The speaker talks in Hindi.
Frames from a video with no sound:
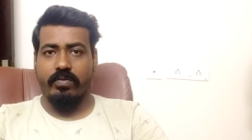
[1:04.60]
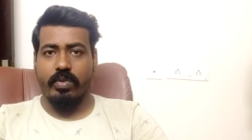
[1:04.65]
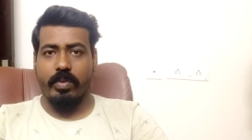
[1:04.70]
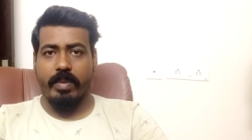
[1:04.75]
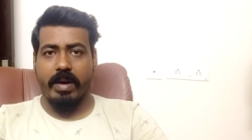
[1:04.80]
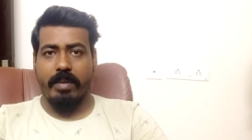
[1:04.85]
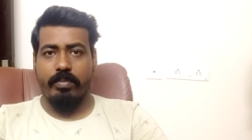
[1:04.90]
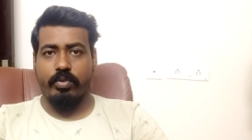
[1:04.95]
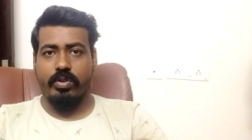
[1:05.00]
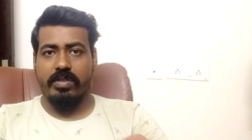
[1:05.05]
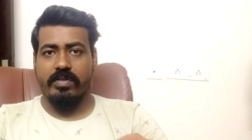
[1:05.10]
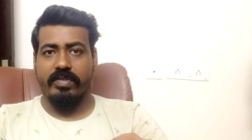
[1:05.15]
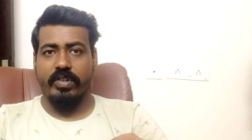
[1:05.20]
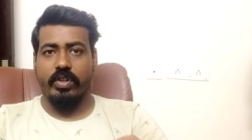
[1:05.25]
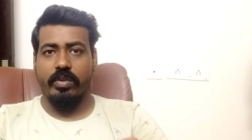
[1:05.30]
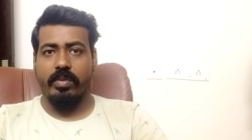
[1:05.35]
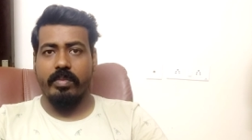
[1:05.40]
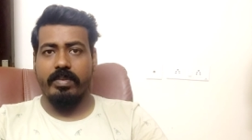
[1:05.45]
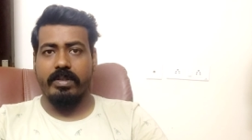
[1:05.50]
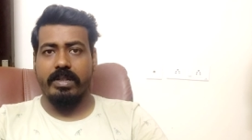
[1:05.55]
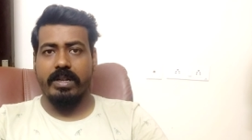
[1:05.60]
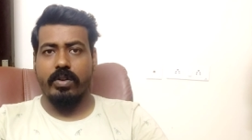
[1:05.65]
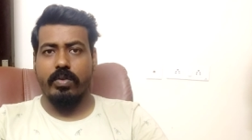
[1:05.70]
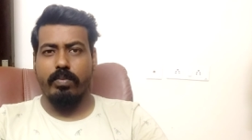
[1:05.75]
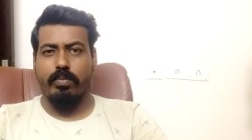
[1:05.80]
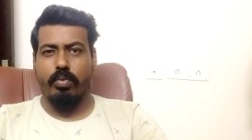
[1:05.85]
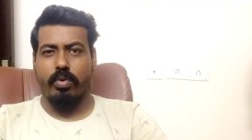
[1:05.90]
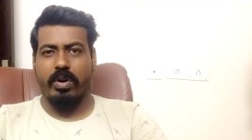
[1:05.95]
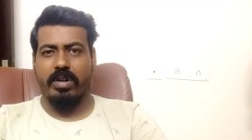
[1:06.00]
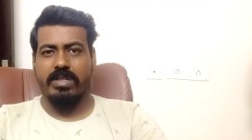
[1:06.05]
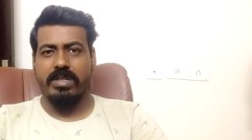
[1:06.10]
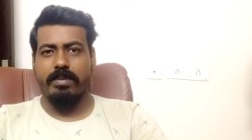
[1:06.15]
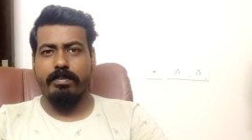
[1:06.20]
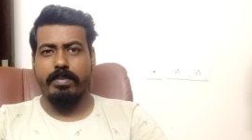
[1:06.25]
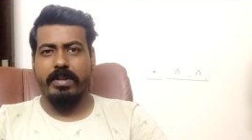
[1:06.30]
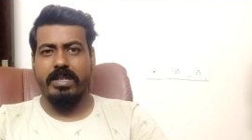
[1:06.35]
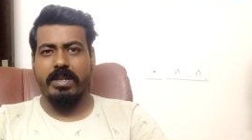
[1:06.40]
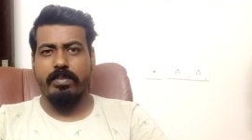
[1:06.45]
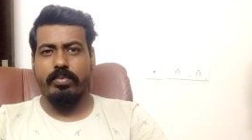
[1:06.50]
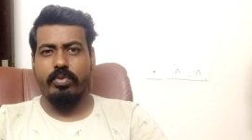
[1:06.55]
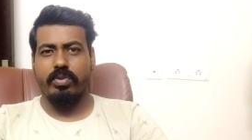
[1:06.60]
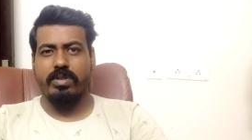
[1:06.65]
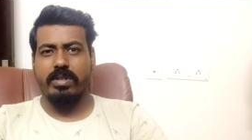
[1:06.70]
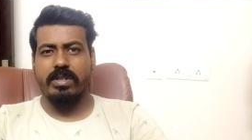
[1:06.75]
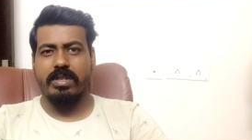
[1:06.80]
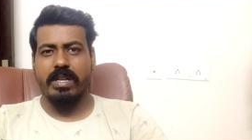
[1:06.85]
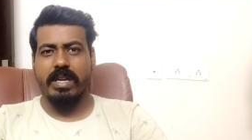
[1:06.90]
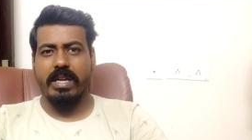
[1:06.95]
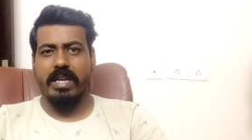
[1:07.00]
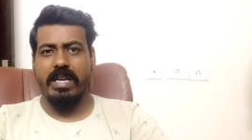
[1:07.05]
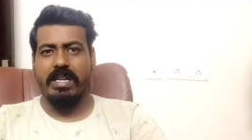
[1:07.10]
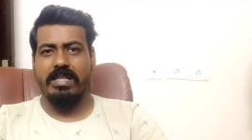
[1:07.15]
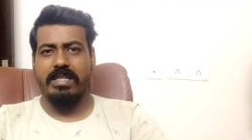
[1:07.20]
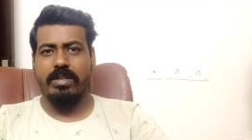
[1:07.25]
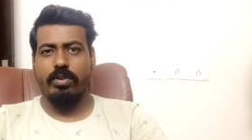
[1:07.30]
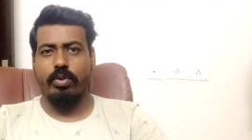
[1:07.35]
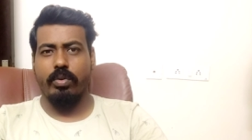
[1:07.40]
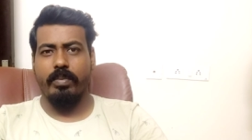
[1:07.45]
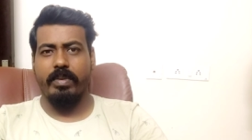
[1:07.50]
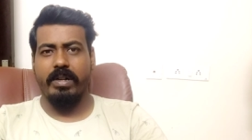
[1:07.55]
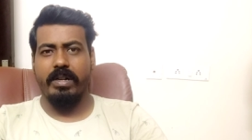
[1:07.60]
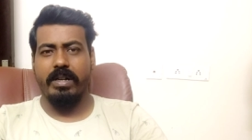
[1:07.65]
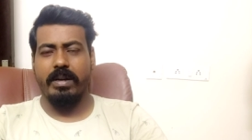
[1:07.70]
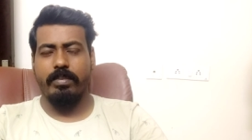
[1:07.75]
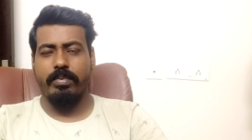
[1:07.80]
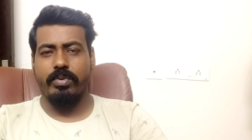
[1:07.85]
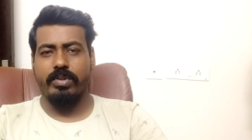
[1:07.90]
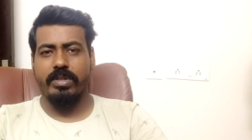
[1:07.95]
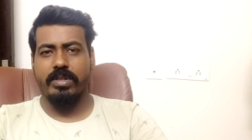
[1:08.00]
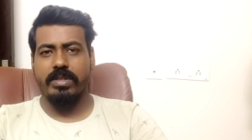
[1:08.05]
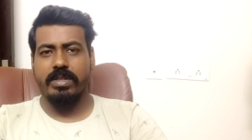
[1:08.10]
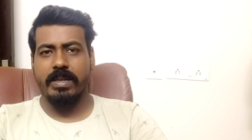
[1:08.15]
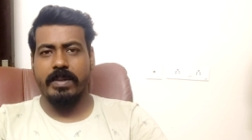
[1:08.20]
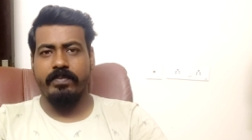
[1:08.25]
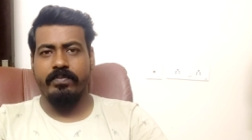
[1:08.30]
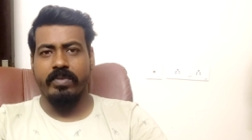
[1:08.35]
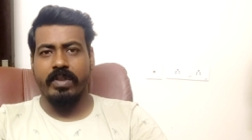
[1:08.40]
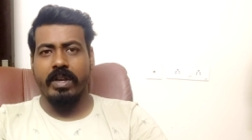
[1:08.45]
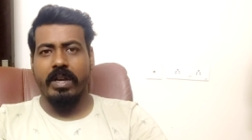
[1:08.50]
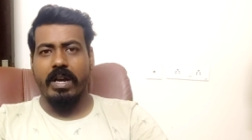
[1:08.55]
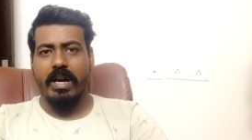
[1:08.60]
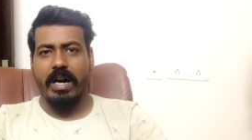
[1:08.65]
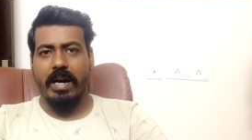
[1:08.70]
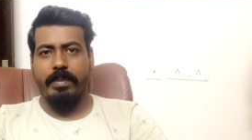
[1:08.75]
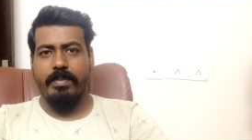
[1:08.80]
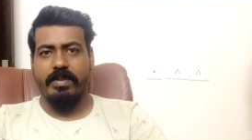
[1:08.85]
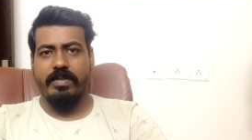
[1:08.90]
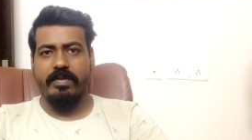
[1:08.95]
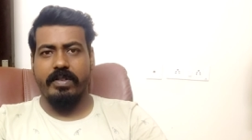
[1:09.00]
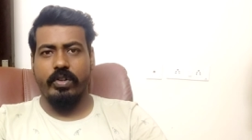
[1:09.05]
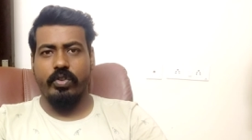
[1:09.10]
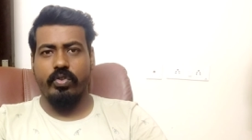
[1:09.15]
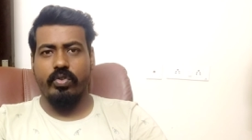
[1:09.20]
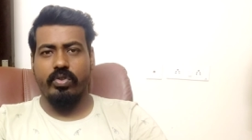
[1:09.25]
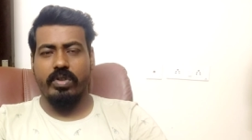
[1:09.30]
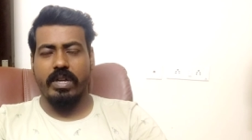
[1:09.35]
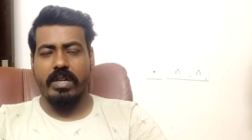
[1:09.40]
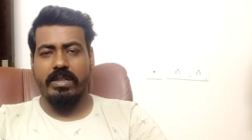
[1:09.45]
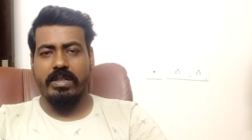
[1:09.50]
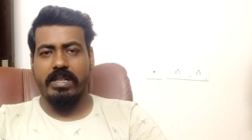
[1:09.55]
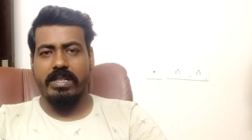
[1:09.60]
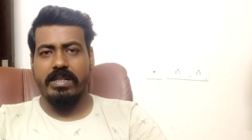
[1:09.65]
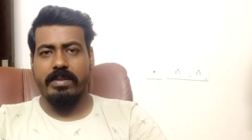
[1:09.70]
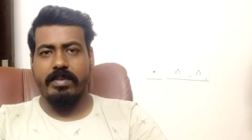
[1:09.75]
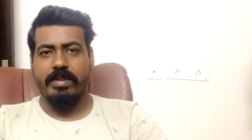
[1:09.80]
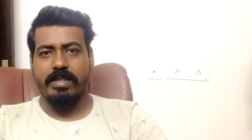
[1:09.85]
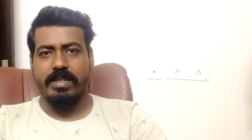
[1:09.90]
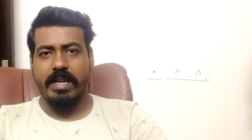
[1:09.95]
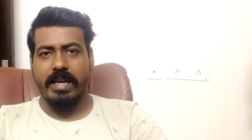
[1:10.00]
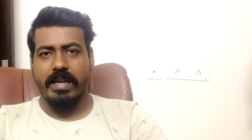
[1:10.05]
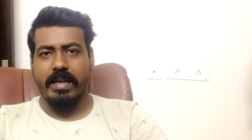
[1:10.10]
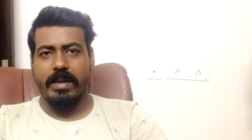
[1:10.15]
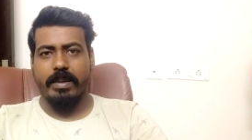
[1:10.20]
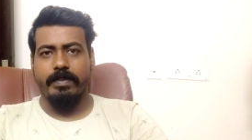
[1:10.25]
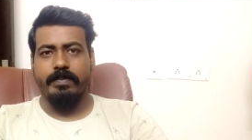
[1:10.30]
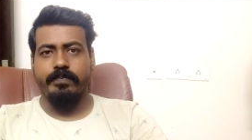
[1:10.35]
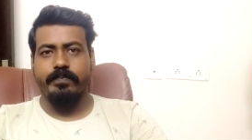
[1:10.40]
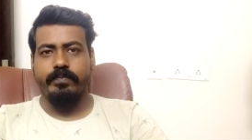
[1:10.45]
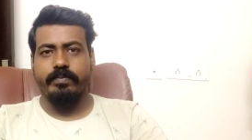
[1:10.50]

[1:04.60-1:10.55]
वो मैं आपको इस वीडियो में बता रहा हूँ बहुत सिंपल सा प्रोसेस है एक से दो मिनट का प्रोसेस है आप इस वीडियो को देखते ही समझ जाएंगे